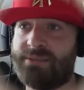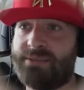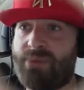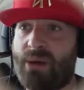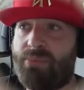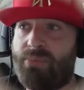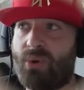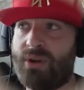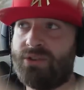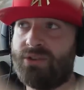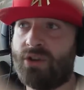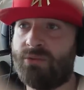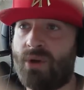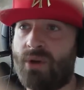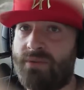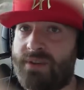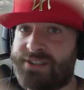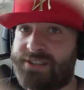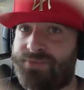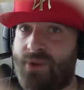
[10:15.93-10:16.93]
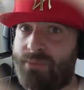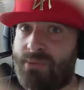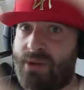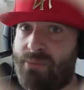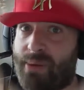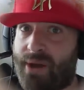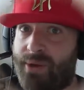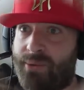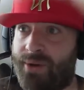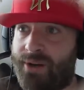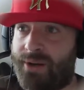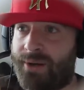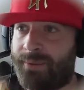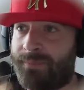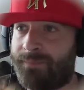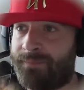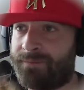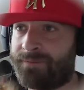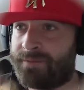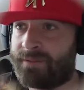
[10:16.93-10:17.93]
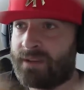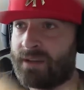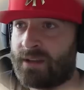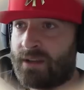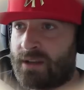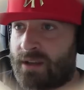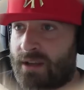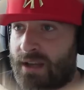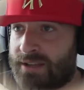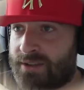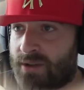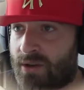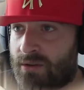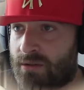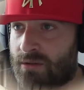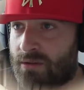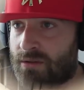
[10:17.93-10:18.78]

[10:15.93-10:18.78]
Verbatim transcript: pas pour être de mauvaise foi, mais pas loin. Hein. Attends.